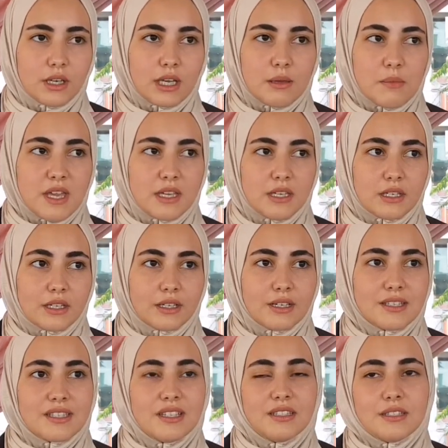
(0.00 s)
قيمة يقرا
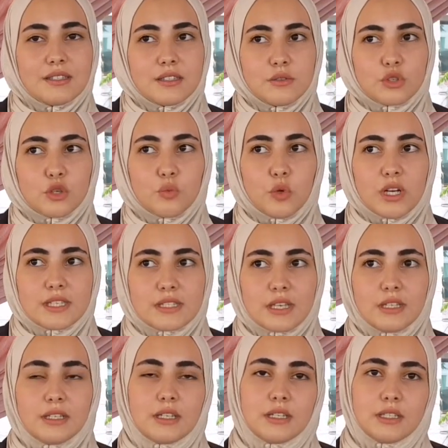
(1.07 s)
عقل زائد السيور
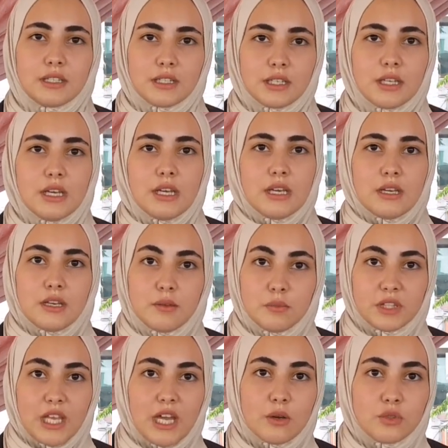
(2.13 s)
مخاصة خاصة
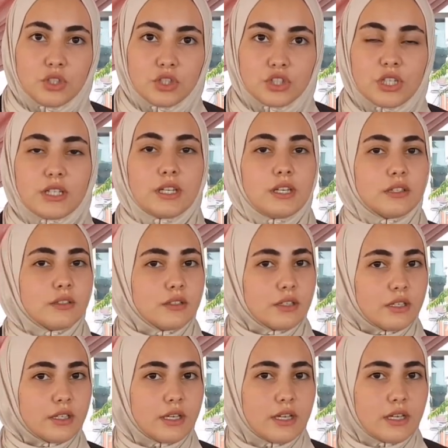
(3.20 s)
متعاونين
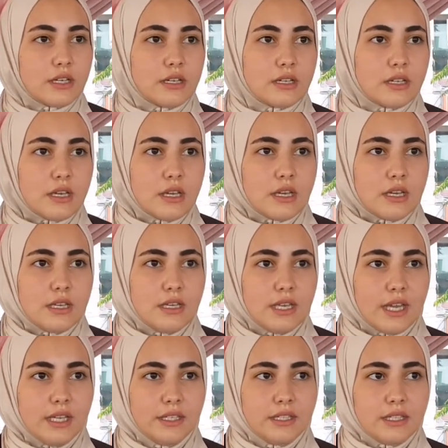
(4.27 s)
جيرانوخ
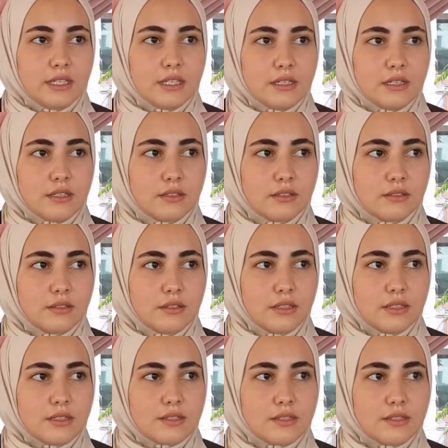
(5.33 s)
يعني
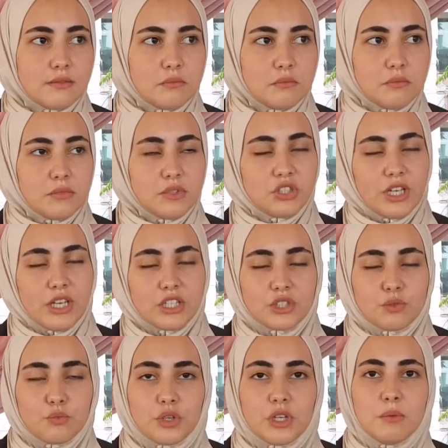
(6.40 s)

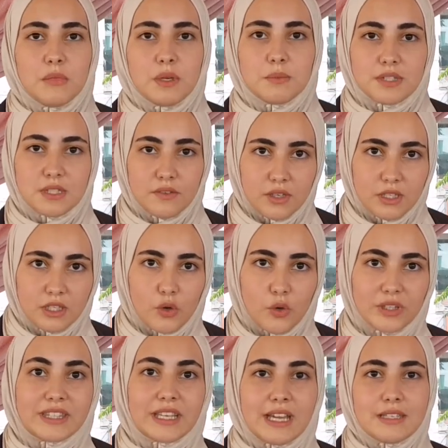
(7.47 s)
حاجه مهمه بزاف
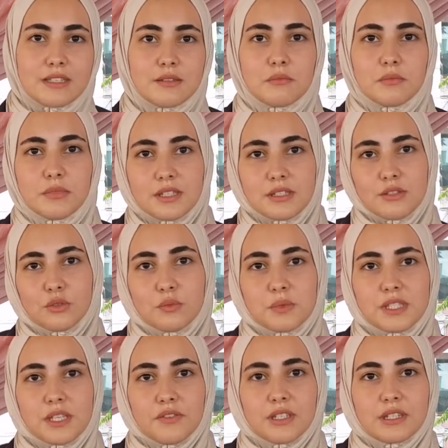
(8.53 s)
انه نتقاسم يسير
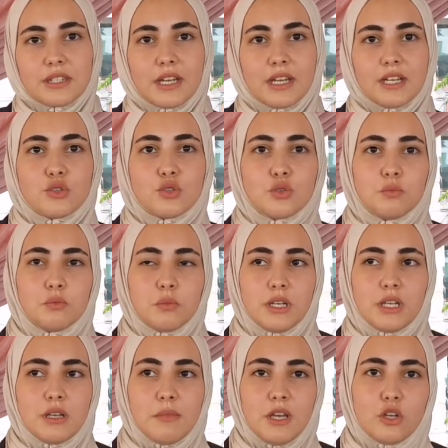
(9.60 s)
بزاف تقاسم
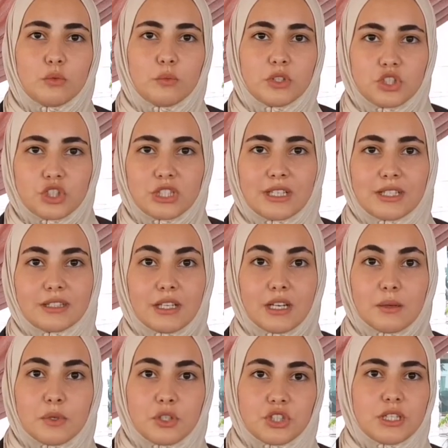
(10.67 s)
المعلومات شنو
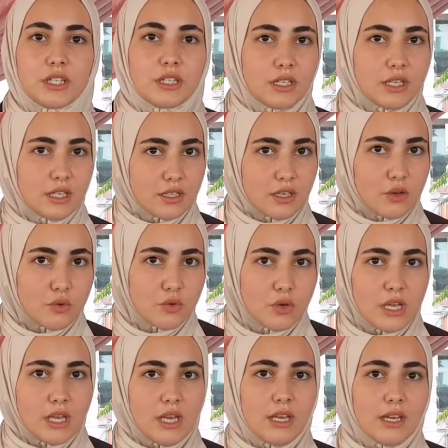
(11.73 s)
كطلبه جرانخ انه
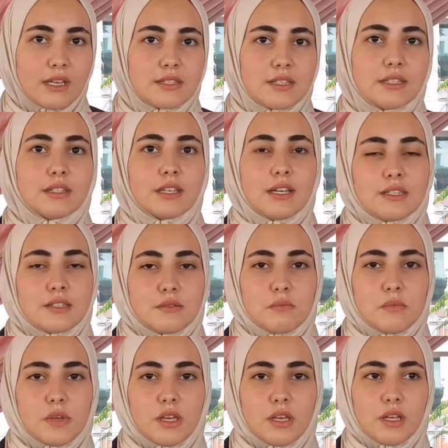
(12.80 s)
خصنا
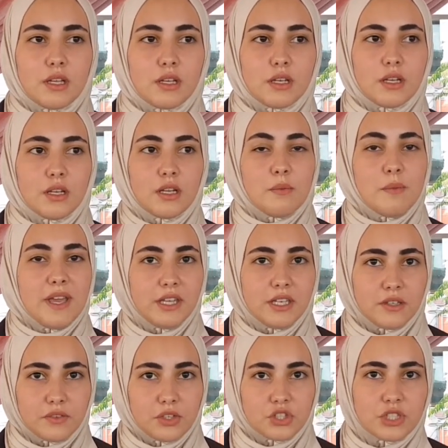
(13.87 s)
نتقاسم
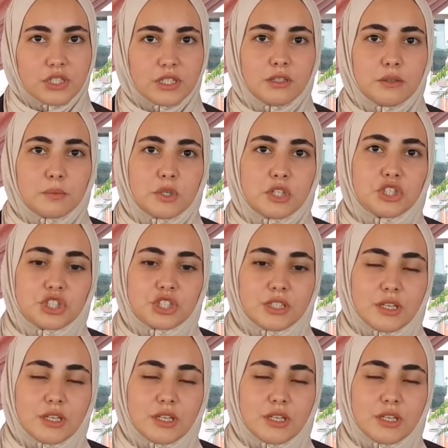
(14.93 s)
المعرفه جرانخ باش